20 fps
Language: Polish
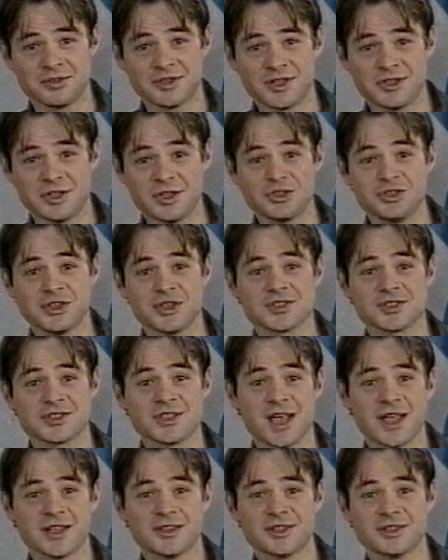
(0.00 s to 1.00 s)
w ten
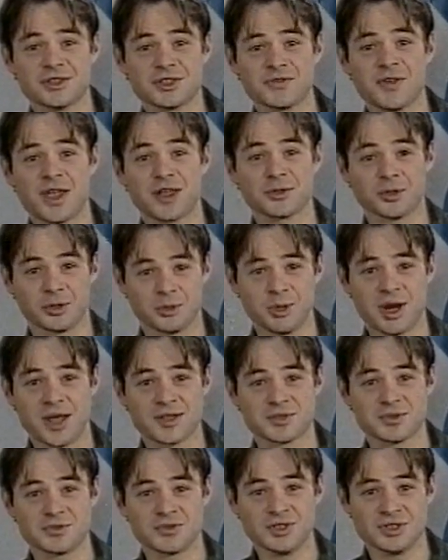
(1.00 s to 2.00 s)
nieznany świat
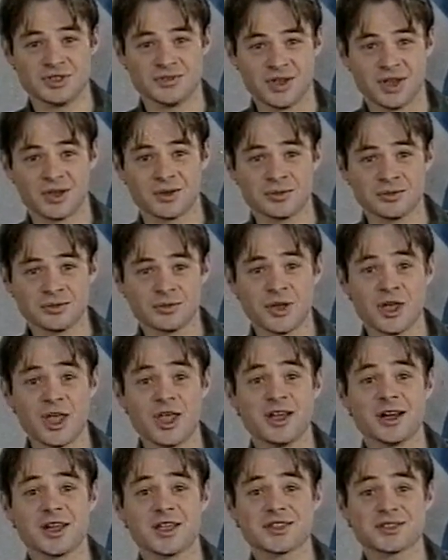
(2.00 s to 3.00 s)
obrazów i dźwięków
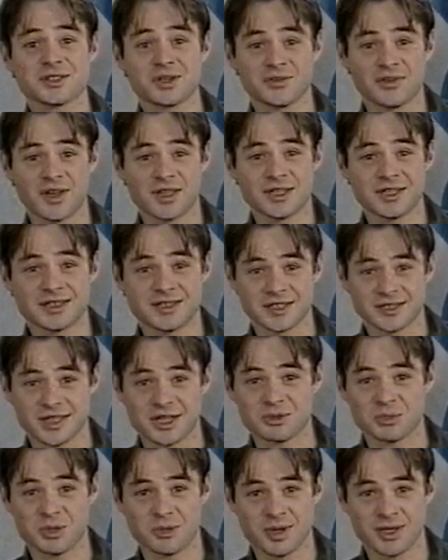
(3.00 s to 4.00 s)
rejestrowanych na
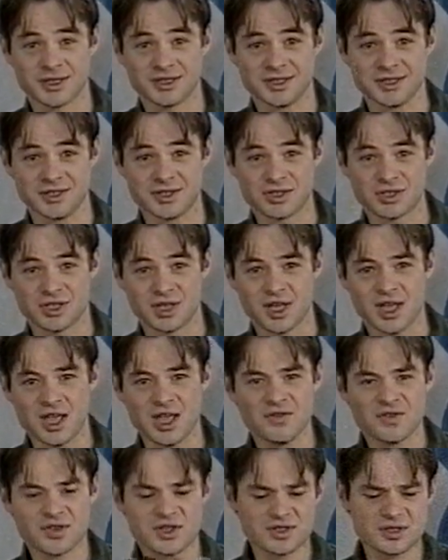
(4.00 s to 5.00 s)
taśmie magnetycznej.
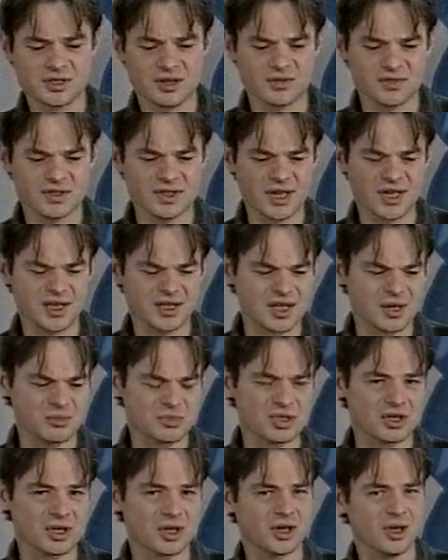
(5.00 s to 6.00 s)
Wszystko wydaje
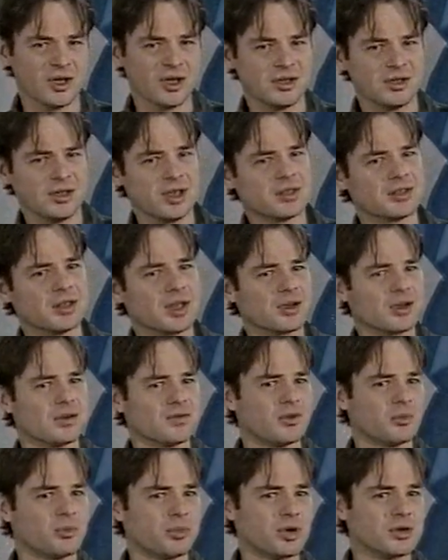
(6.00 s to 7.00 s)
nam się
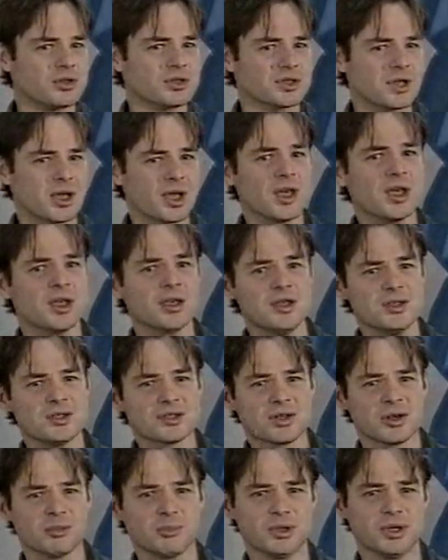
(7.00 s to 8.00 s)
jednakowo proste i
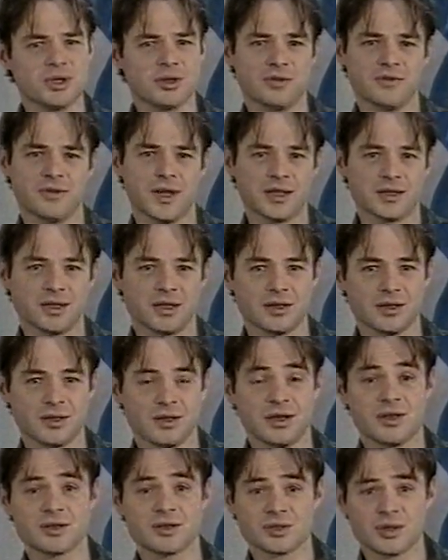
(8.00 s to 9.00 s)
skomplikowane.
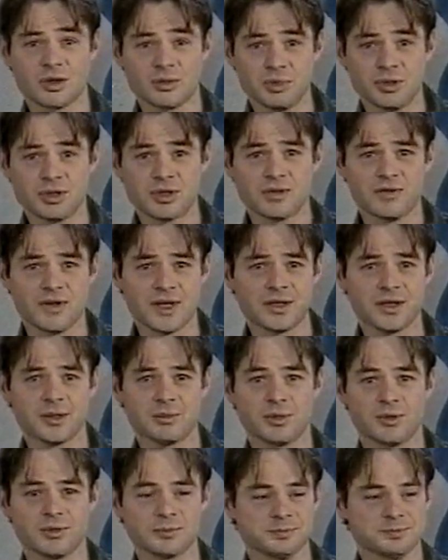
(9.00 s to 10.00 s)

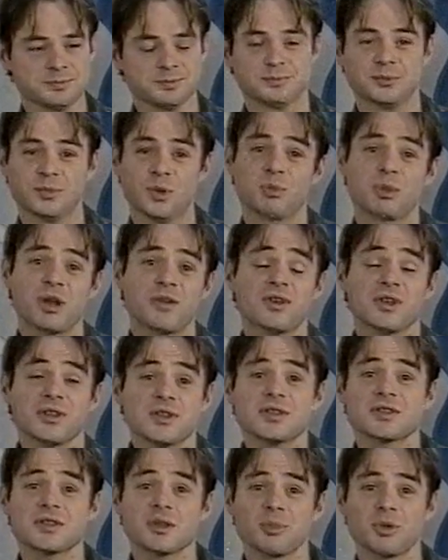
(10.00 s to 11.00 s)
Skomplikowane, bo bo prawie
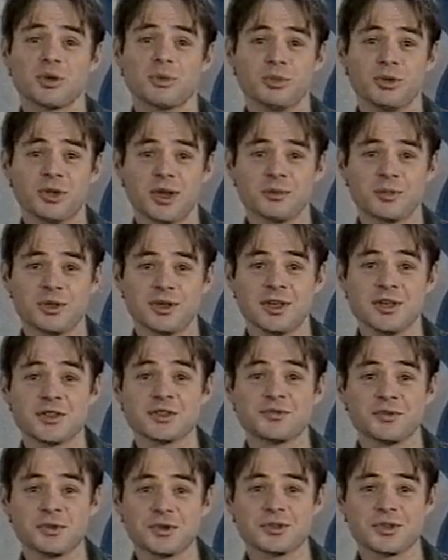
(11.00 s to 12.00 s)
nic nie pojmujemy
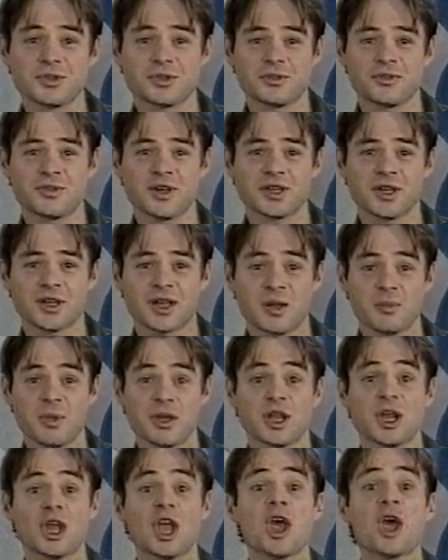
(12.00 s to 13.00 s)
z funkcjonowania
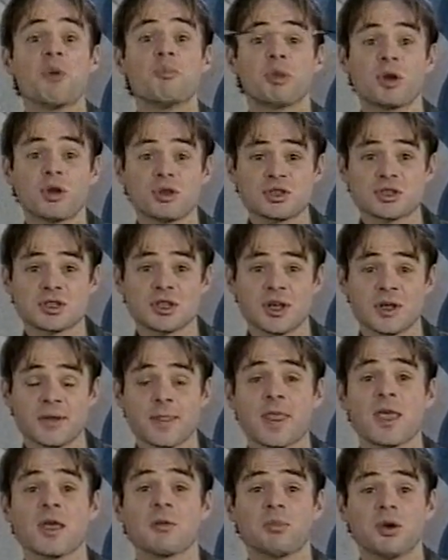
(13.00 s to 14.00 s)
kamery. Proste,
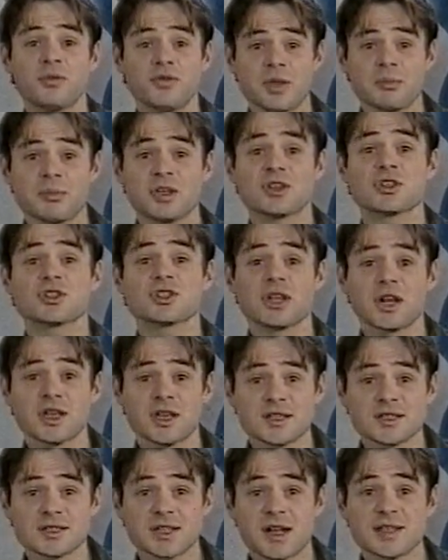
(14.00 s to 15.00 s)
bo wiemy, że
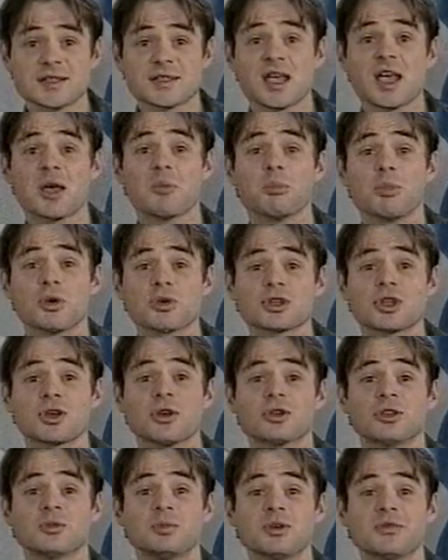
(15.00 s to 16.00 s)
rejestracja
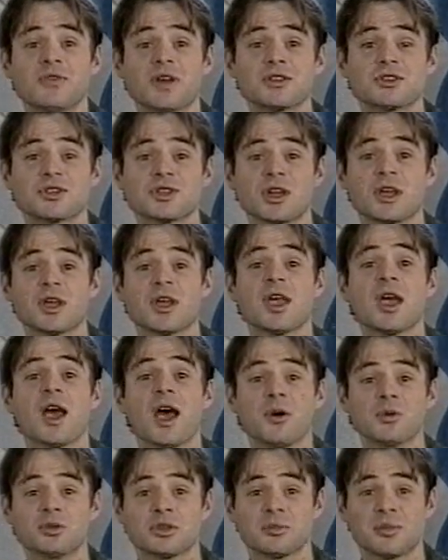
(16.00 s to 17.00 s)
może odbywać się
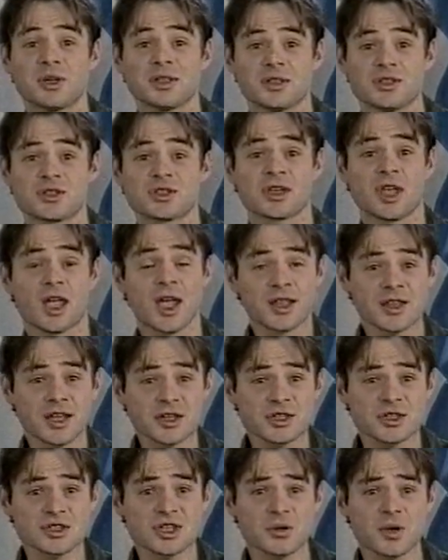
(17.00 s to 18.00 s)
automatycznie, a
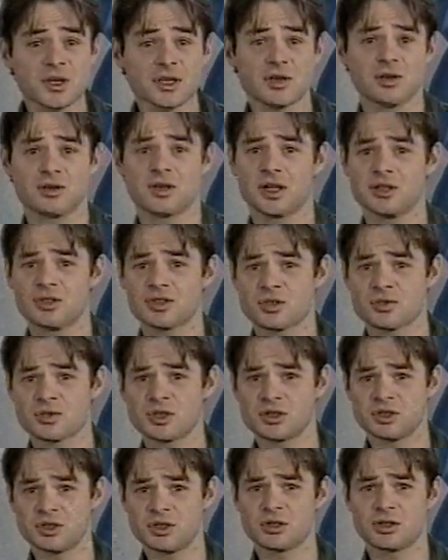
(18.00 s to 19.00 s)
nasze działania
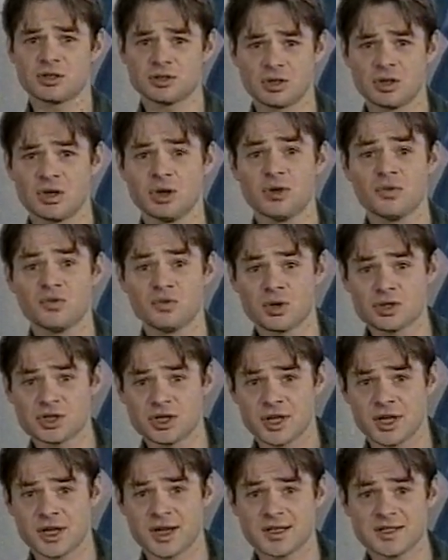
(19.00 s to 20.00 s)
ograniczą się tylko do
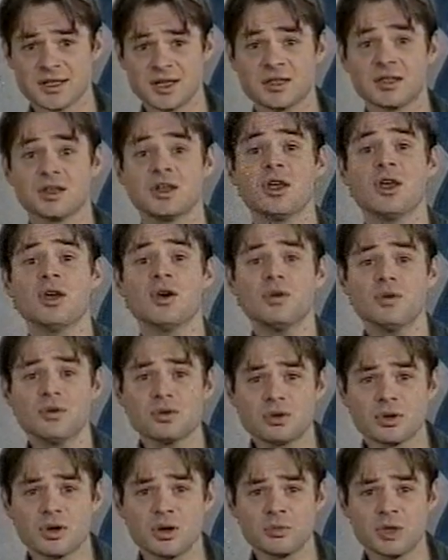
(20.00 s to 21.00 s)
włożenia kasety,
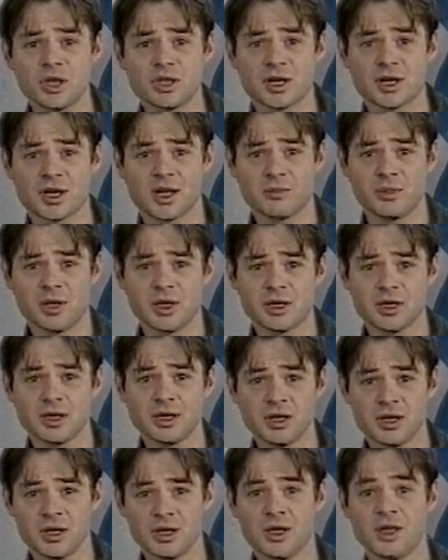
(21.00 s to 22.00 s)
uruchomienia
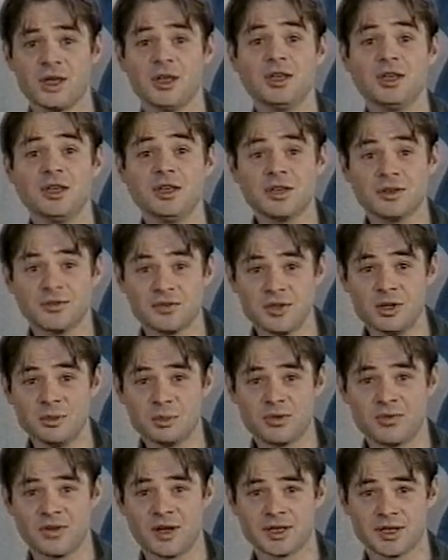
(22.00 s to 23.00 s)
kamery i
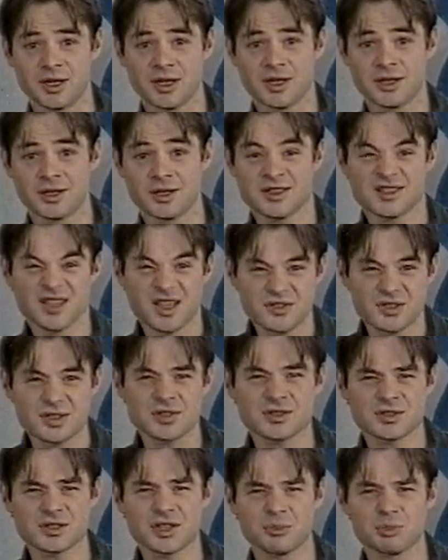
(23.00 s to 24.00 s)
filmowania.
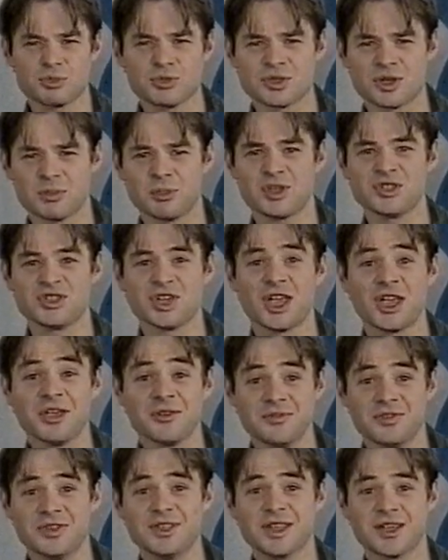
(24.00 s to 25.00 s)
Zawsze coś tam później będzie
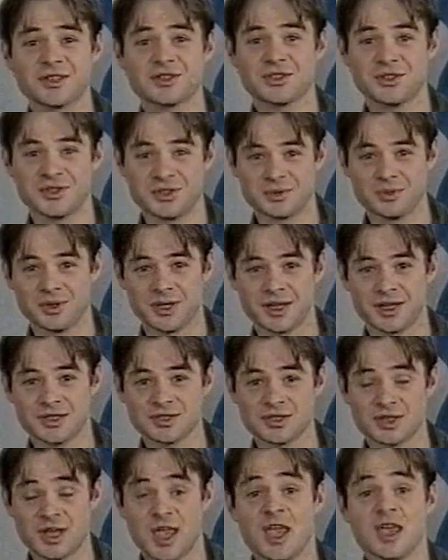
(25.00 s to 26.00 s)
widać i
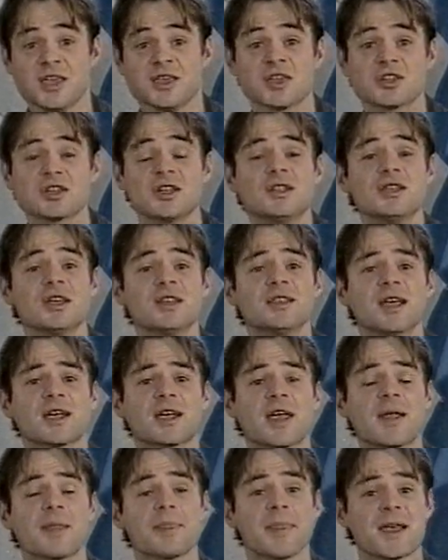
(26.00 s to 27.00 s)
słychać. Jeżeli
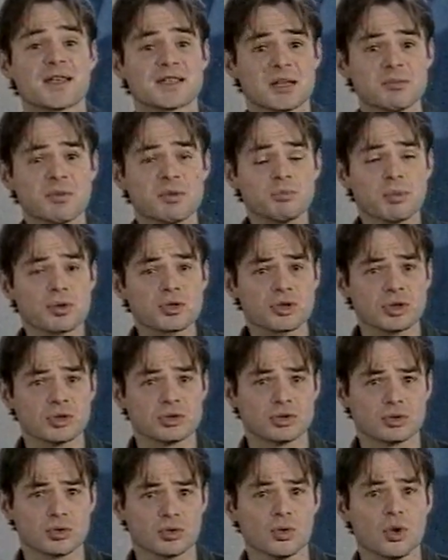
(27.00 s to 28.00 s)
jednak na samym
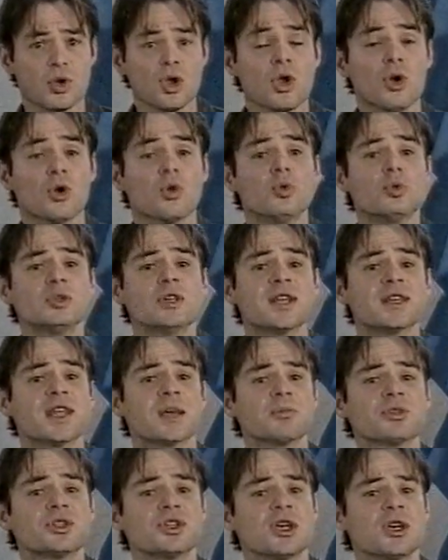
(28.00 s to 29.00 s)
początku uda
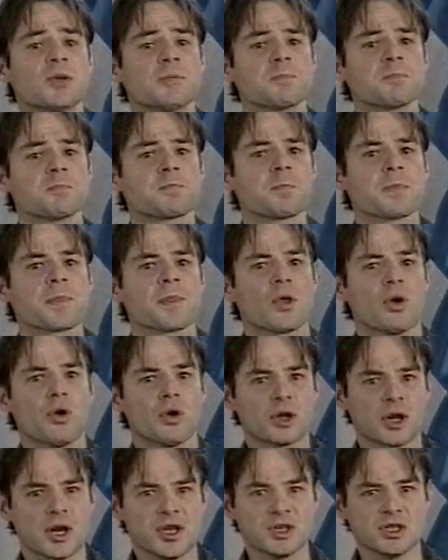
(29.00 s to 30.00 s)
nam się
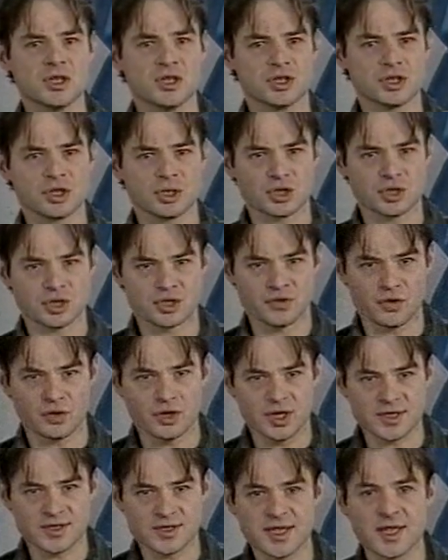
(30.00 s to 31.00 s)
określić
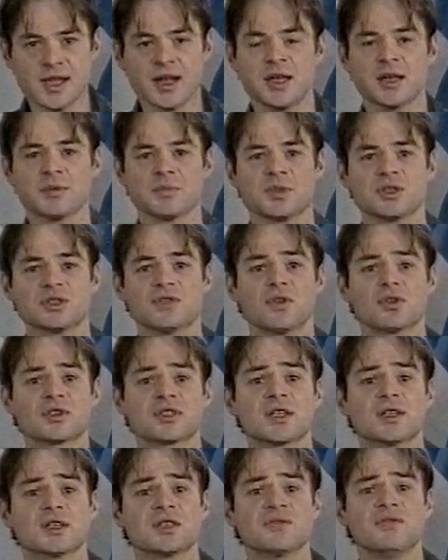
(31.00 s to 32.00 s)
swoje cele
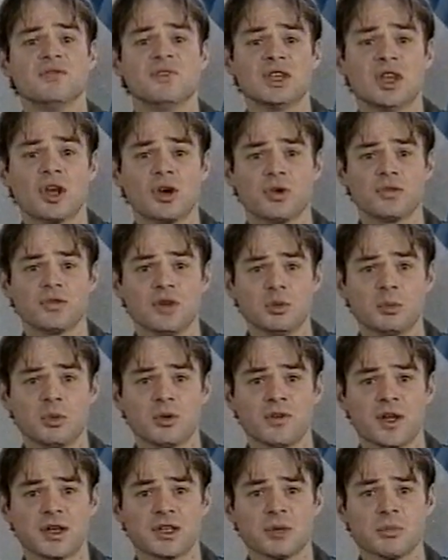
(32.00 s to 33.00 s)
związane z
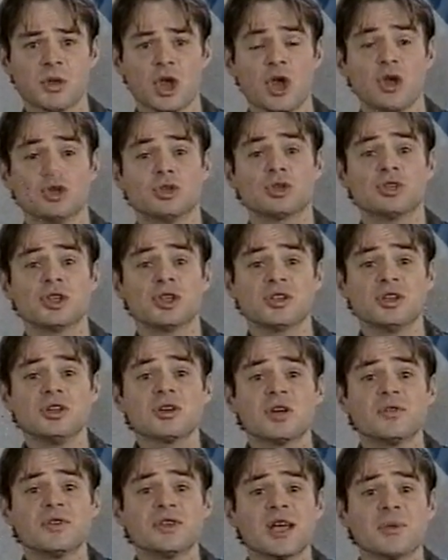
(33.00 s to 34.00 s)
wideofilmowaniem, to nie
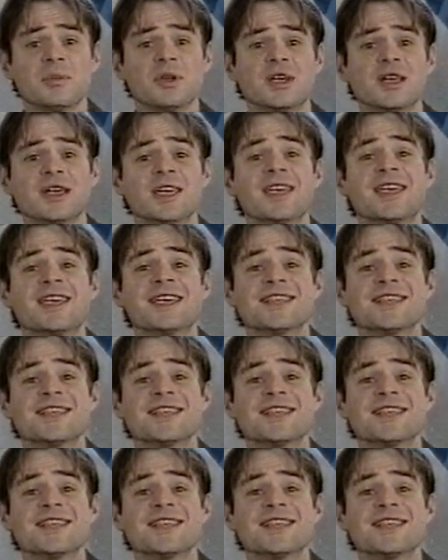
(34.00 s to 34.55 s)
tylko wydamy